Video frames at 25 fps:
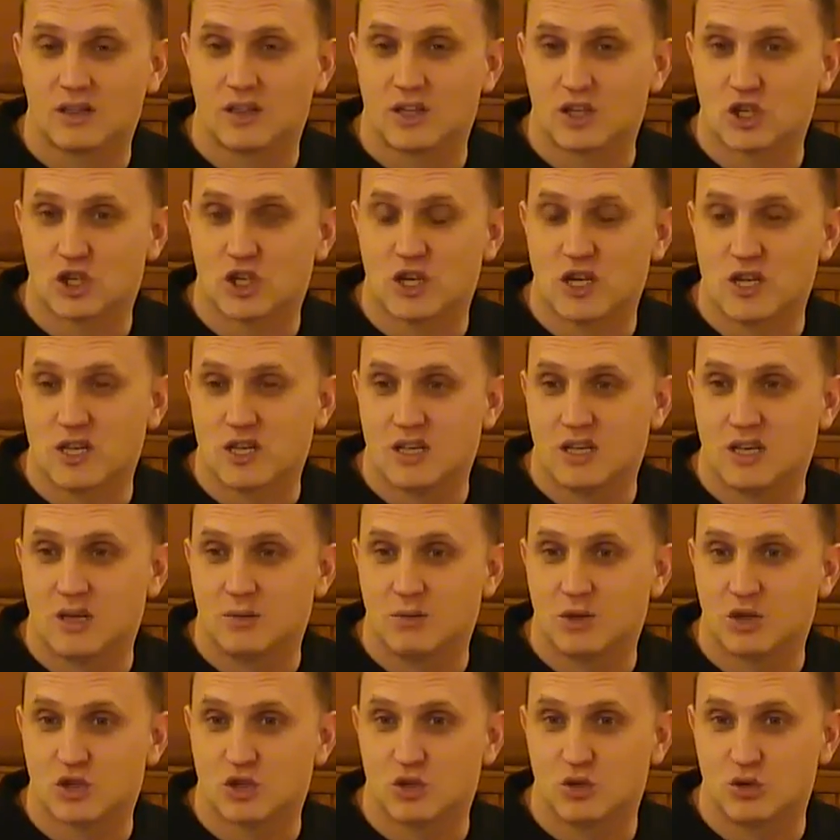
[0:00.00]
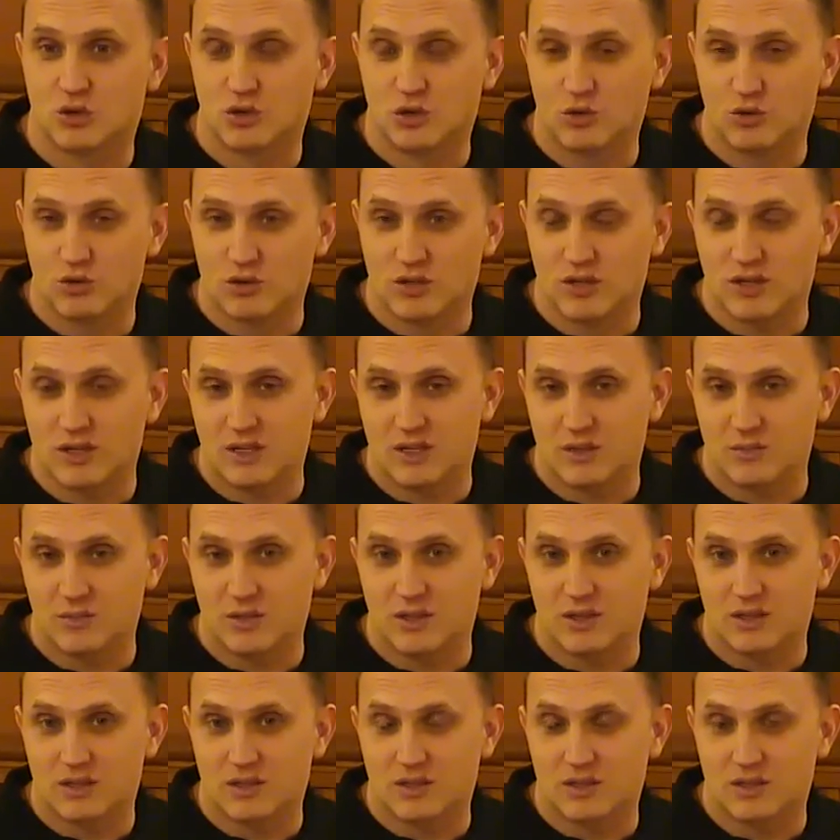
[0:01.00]
отношения между
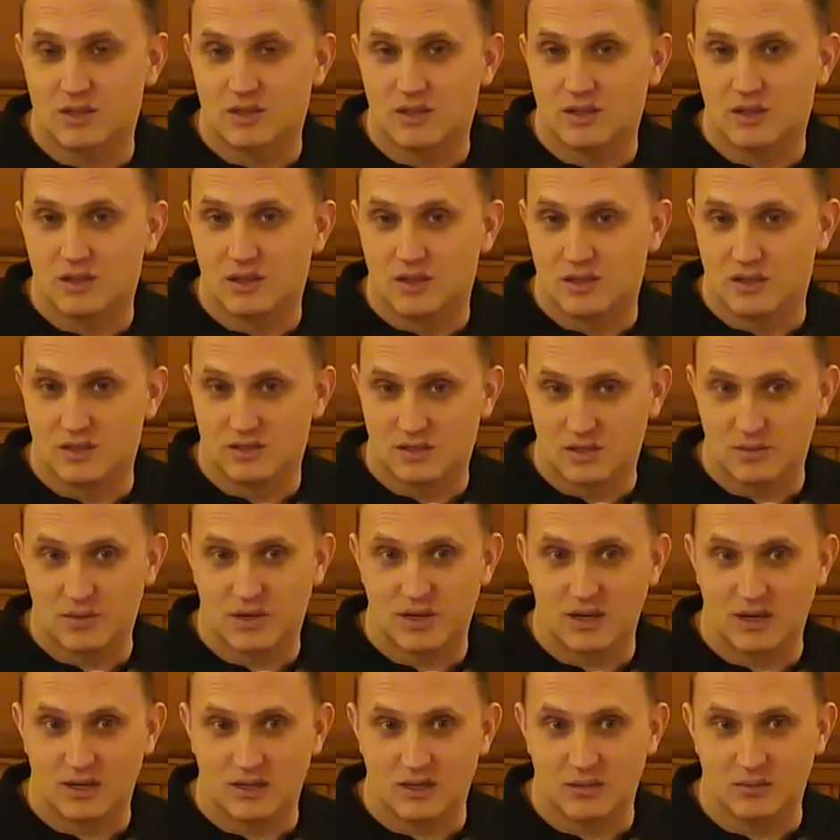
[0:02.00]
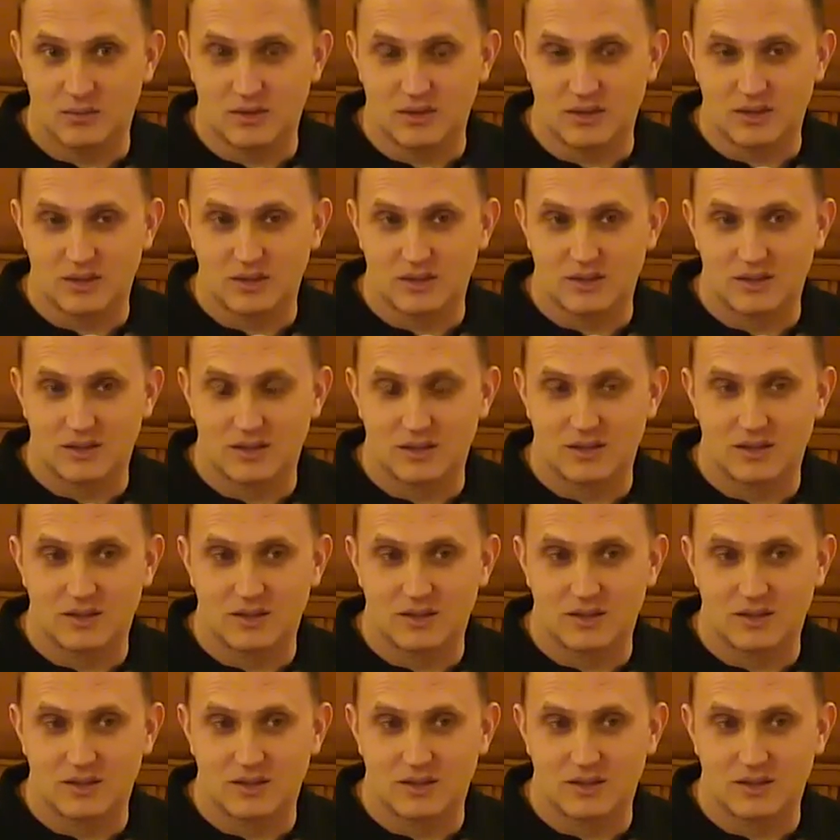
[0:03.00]
иудеями и самарянами.